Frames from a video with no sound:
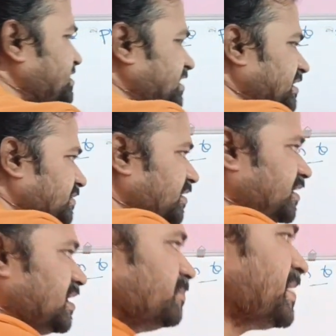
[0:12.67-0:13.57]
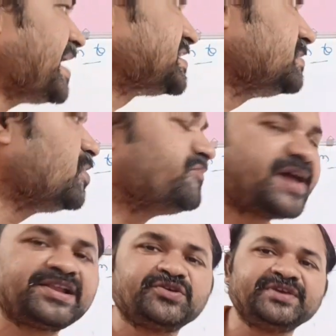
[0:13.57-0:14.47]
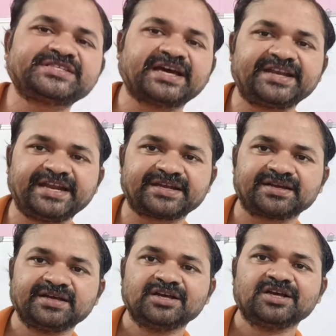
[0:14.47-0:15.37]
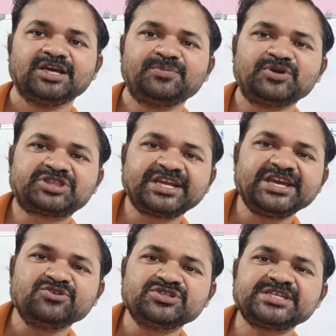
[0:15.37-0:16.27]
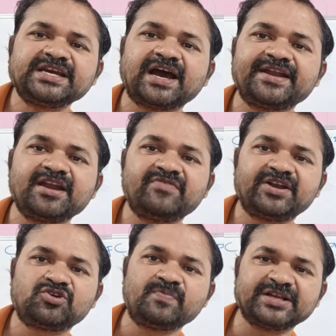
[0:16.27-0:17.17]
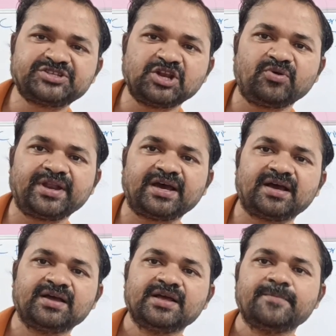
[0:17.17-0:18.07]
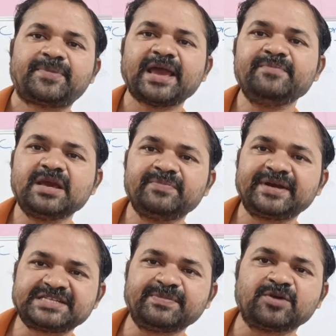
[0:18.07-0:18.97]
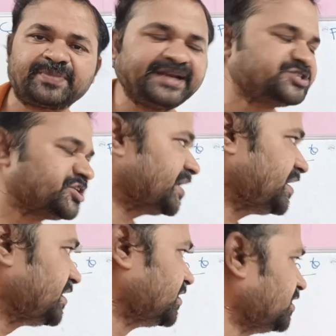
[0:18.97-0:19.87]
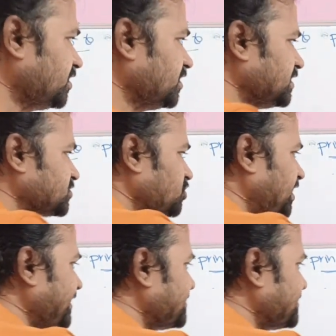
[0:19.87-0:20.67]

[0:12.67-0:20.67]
ఈజ్ త్రీ మ్యాక్సిమం వాల్యూ ఈజ్ హండ్రెడ్ ఇప్పుడు త్రీ నుంచి హండ్రెడ్ వరకు మధ్యలో ఉన్న ప్రైమ్ నెంబర్స్ని మనం ప్రింట్ చేయాలి సో త్రీ